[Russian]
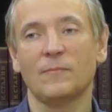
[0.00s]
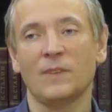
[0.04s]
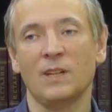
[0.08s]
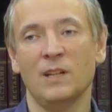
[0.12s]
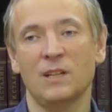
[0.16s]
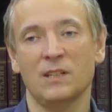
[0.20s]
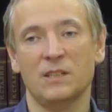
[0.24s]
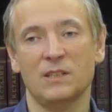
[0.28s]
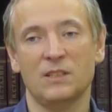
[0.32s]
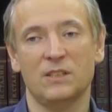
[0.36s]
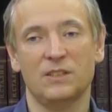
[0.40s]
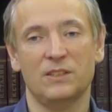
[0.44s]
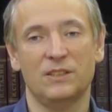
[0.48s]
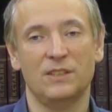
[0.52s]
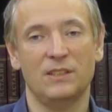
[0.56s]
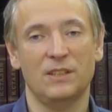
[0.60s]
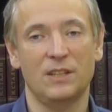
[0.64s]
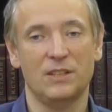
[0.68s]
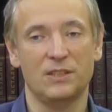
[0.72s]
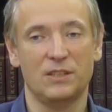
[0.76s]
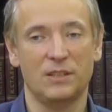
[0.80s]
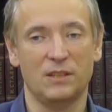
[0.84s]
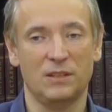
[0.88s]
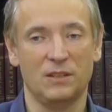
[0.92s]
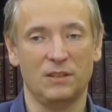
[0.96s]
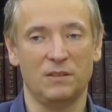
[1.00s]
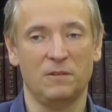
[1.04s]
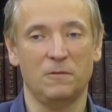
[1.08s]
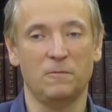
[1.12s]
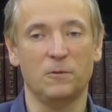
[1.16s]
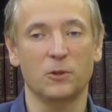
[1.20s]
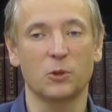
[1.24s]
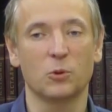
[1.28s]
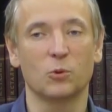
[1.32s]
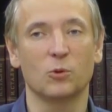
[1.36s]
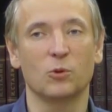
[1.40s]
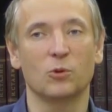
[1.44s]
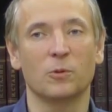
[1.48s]
э, здесь
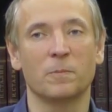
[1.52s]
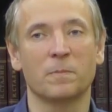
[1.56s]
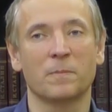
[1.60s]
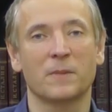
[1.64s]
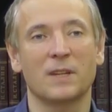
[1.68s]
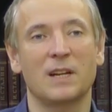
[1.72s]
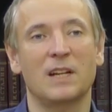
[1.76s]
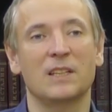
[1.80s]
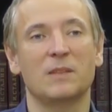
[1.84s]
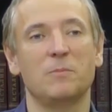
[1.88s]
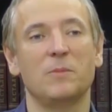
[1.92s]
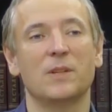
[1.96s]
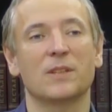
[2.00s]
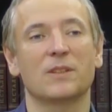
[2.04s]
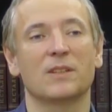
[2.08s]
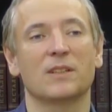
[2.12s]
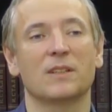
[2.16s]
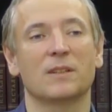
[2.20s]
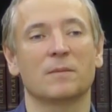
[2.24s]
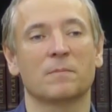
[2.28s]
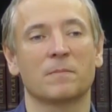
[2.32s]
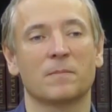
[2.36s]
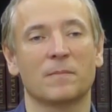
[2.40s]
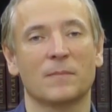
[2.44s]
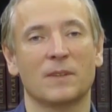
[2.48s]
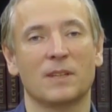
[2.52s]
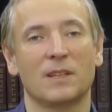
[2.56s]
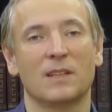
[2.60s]
ввиду отмены